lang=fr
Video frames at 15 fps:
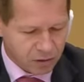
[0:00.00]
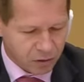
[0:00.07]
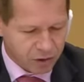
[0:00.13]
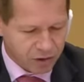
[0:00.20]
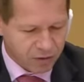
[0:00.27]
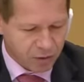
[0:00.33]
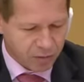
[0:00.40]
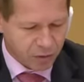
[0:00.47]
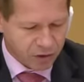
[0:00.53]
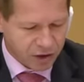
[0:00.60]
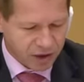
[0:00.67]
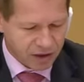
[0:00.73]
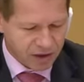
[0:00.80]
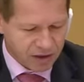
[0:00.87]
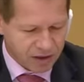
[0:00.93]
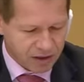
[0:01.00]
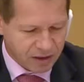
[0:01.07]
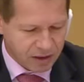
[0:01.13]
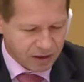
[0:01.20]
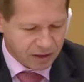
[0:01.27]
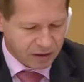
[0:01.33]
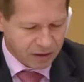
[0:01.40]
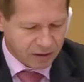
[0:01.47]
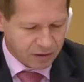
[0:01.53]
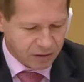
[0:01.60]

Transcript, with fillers: au Shift Project et